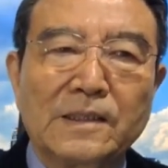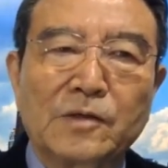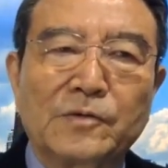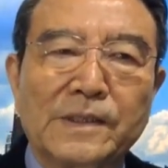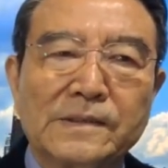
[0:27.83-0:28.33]

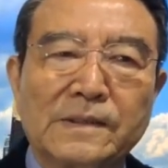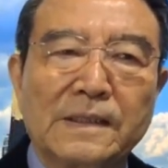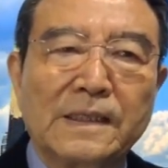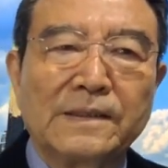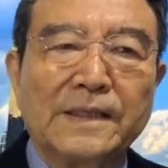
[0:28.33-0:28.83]

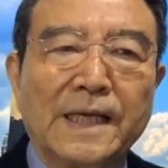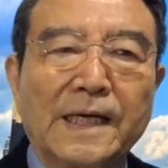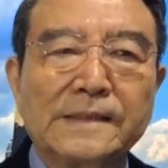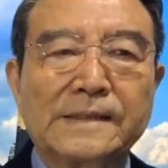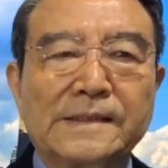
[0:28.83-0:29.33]
여권에선 네
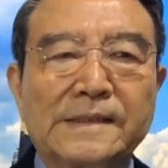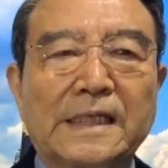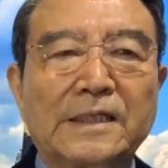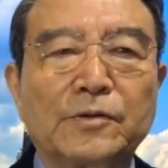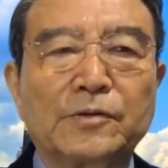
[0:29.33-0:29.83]
가지
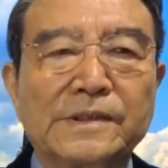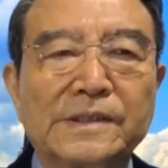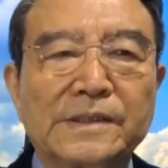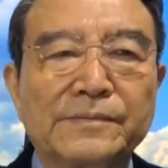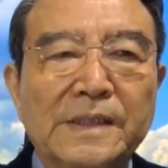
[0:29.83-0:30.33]
시나리오를
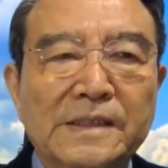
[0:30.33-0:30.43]
지금